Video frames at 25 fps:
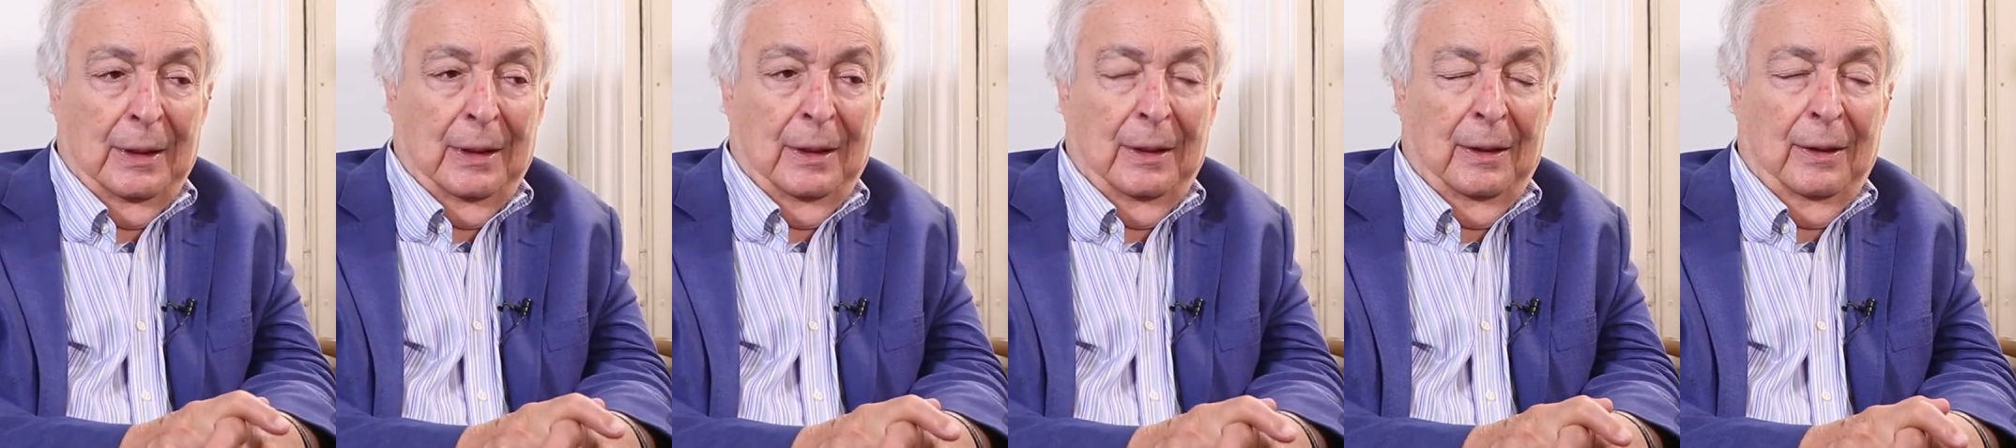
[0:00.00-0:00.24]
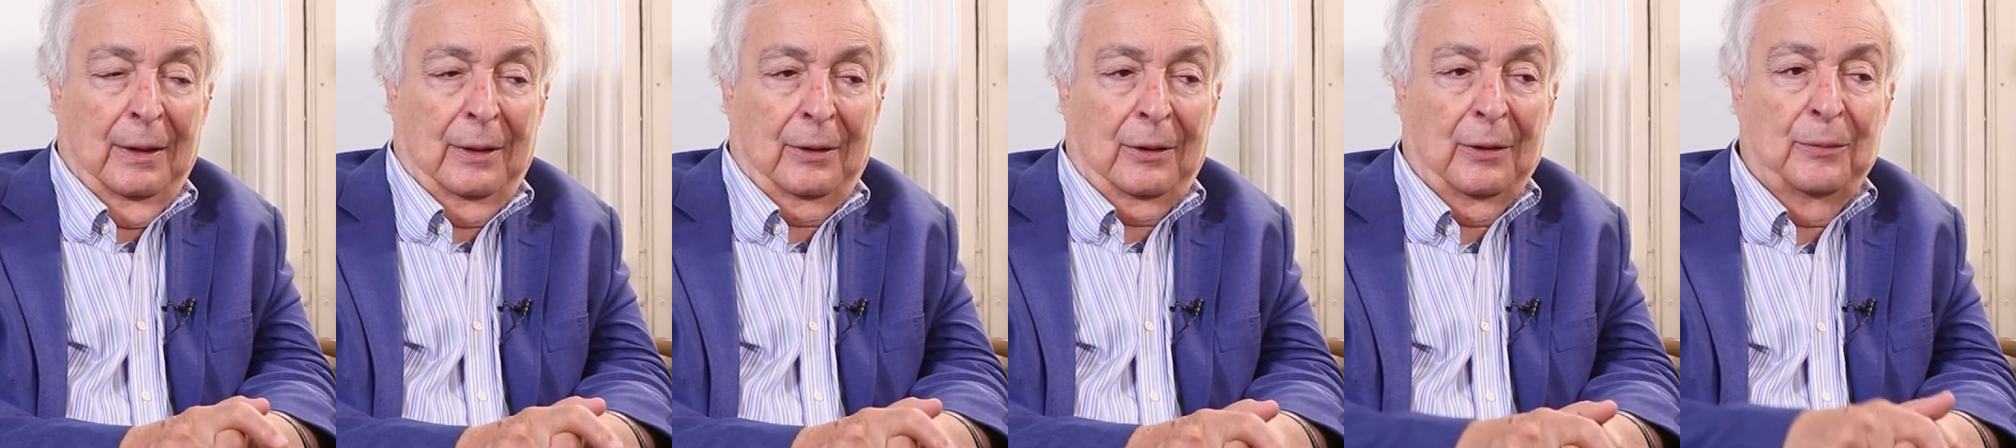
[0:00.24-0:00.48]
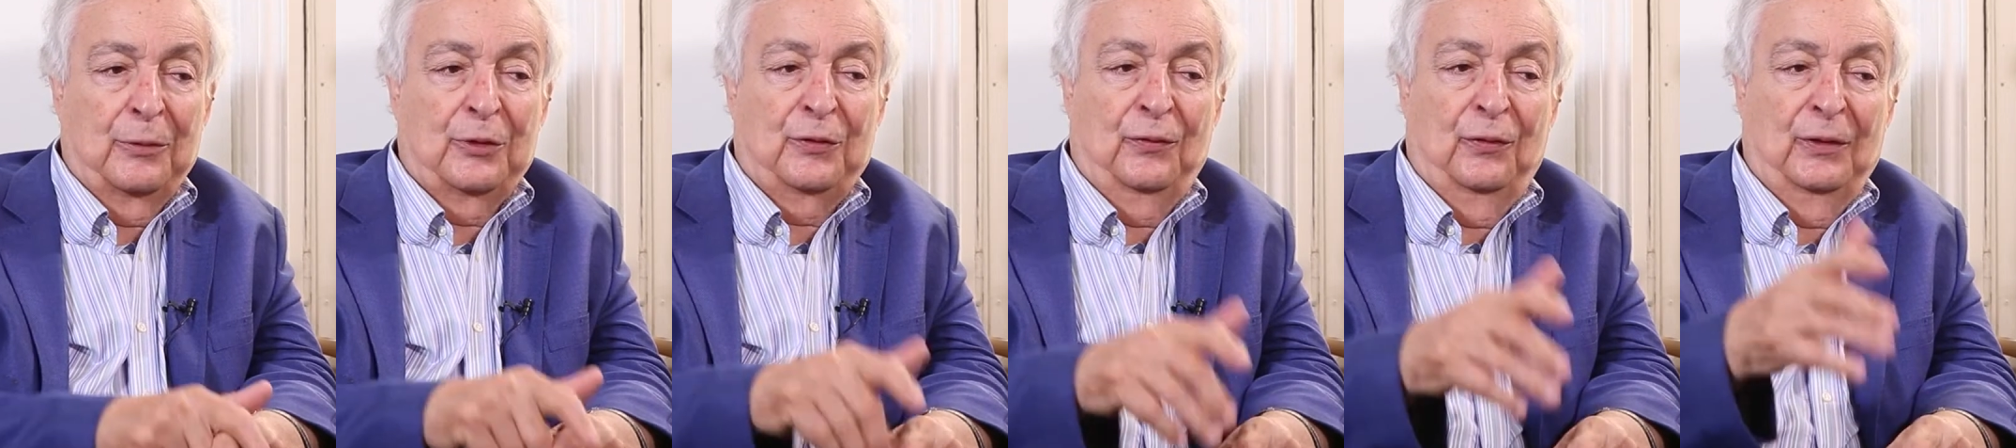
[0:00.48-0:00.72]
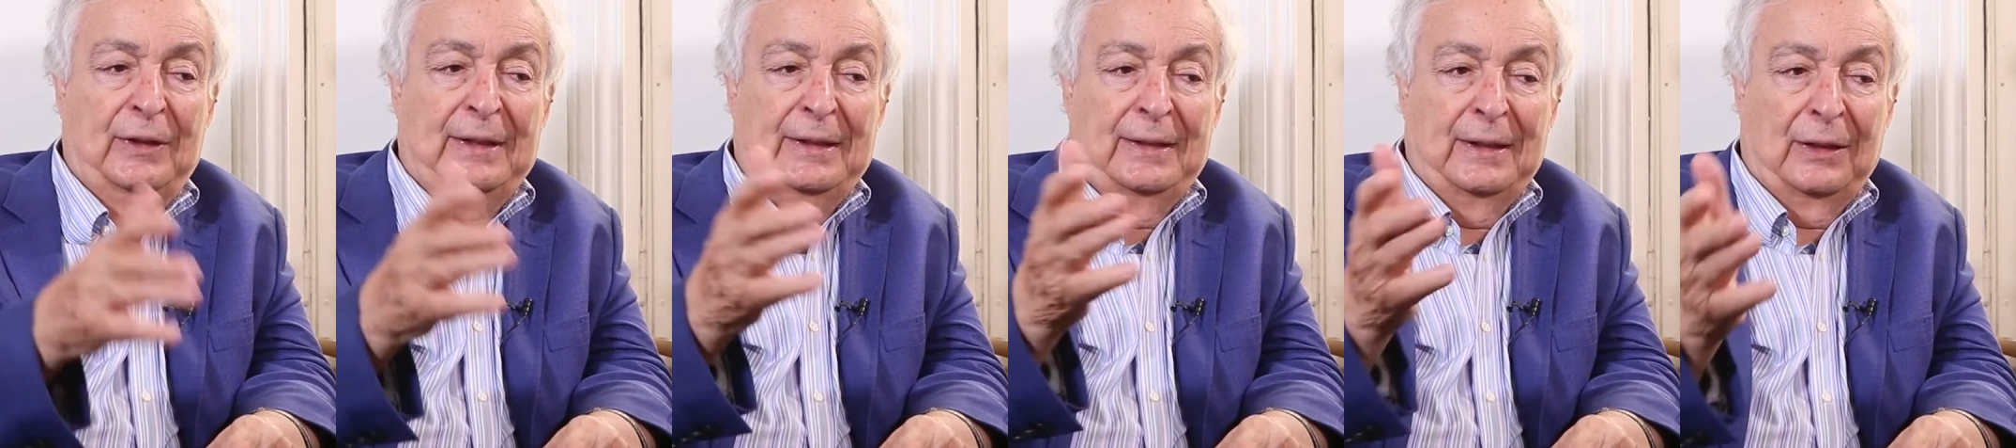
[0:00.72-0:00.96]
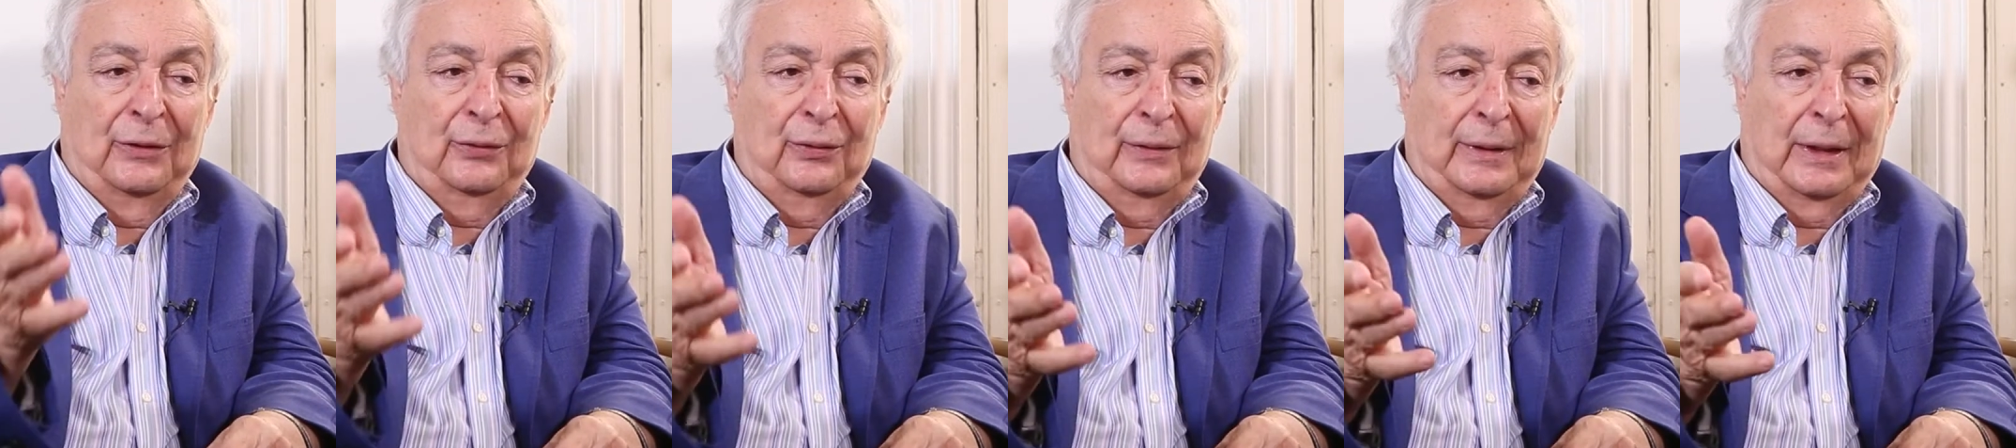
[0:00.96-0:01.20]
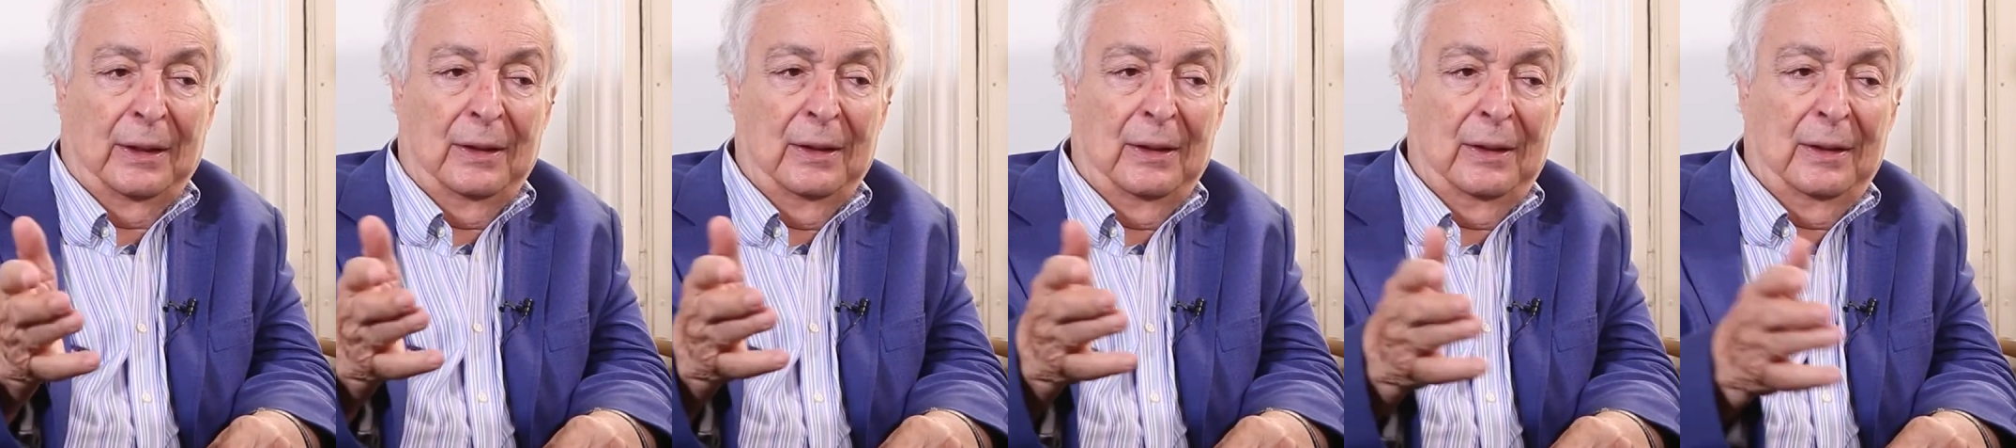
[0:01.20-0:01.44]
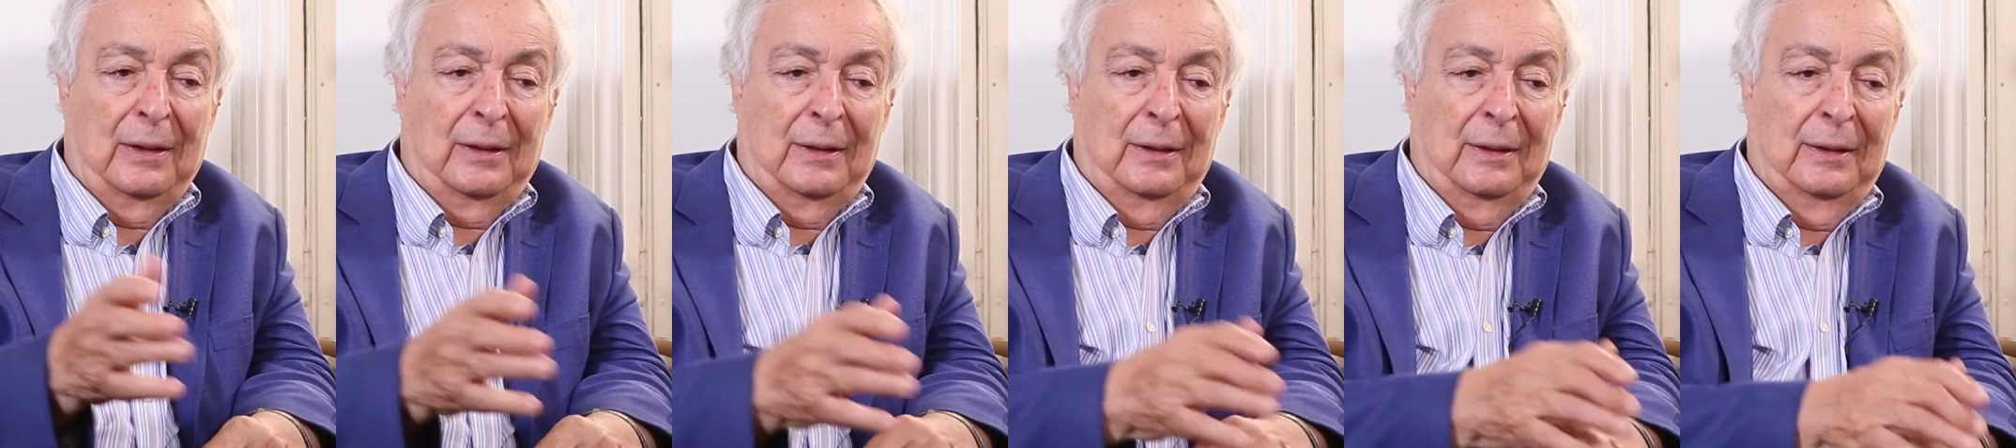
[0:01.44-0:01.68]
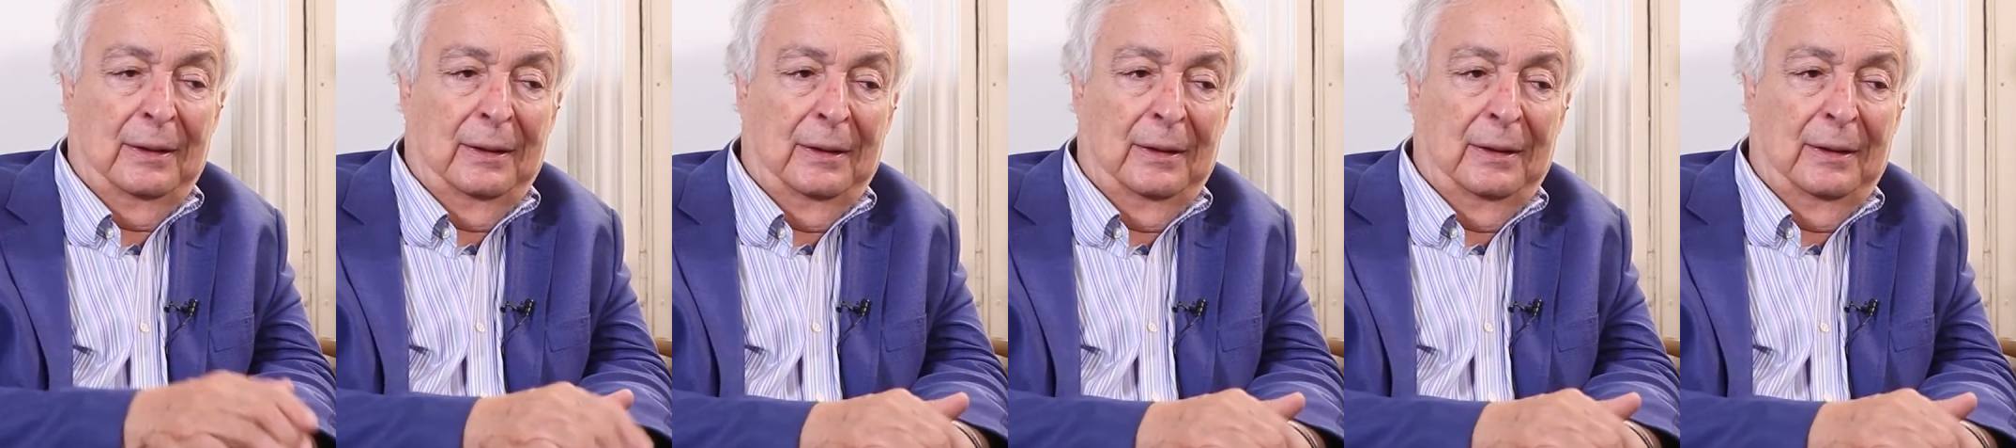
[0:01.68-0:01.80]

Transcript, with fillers: Euh, comme je vous le disais tout à l'heure,